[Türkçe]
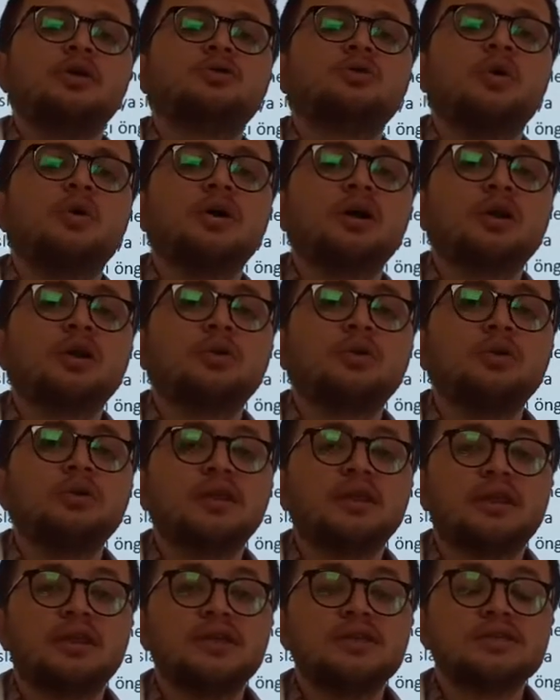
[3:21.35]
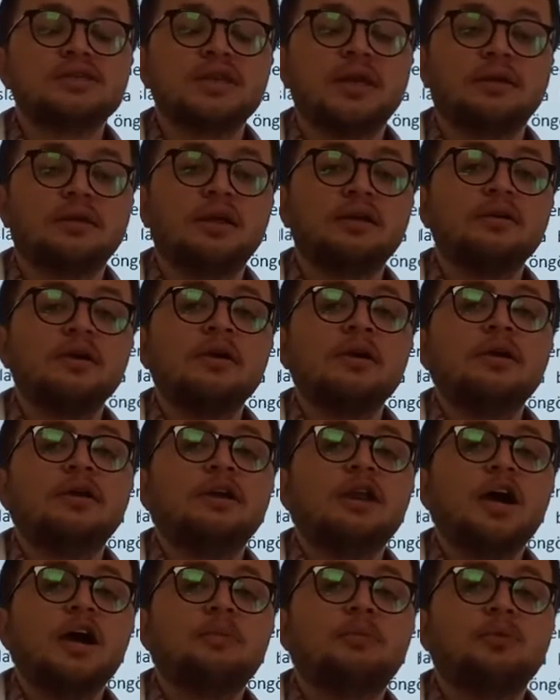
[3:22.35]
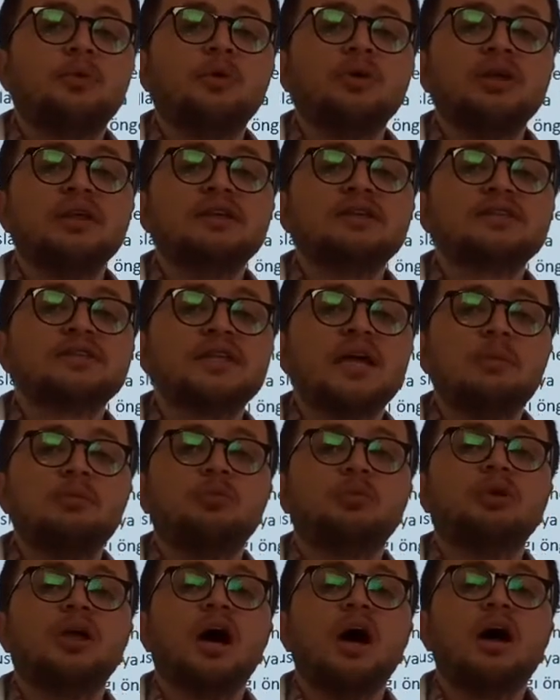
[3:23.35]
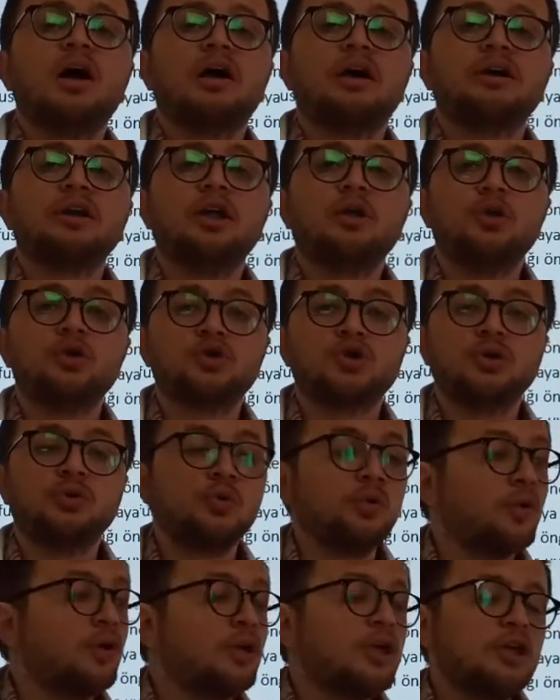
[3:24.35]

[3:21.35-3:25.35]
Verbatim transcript: Doğu Anadolu'daki insanlar ne yapıyor? İstanbul'a, Ankara'ya göç ediyor.